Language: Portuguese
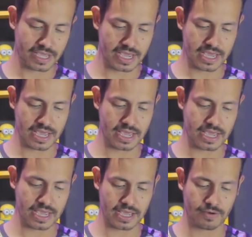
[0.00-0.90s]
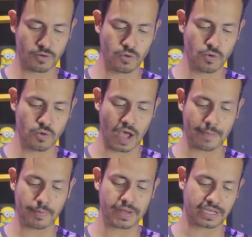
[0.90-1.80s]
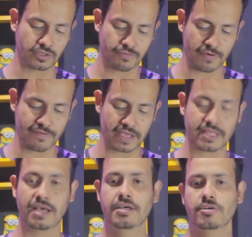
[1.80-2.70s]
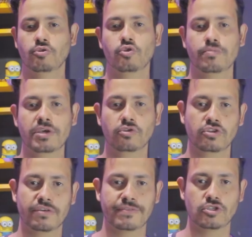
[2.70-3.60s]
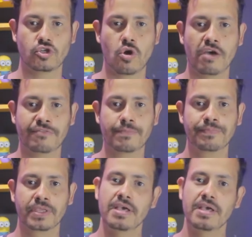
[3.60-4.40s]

é, o, a publicação foi feita no domingo do dia 29,